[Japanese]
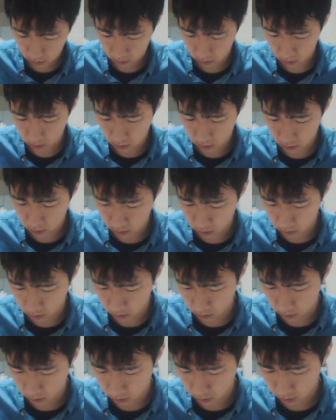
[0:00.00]
う
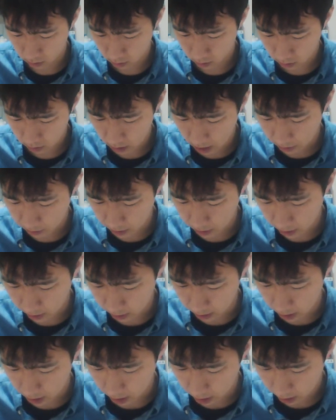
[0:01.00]
んダメで
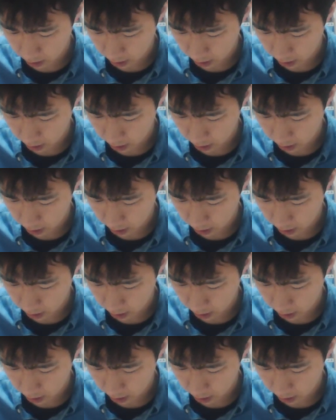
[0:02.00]
すね